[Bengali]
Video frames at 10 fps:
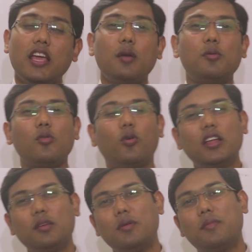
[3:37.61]
এবং
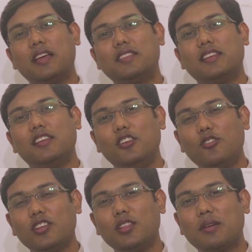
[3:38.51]
অনেক বিমা এজেন্ট
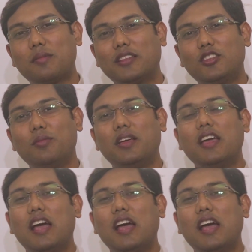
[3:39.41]
নিয়োগ দেবার মাধ্যমে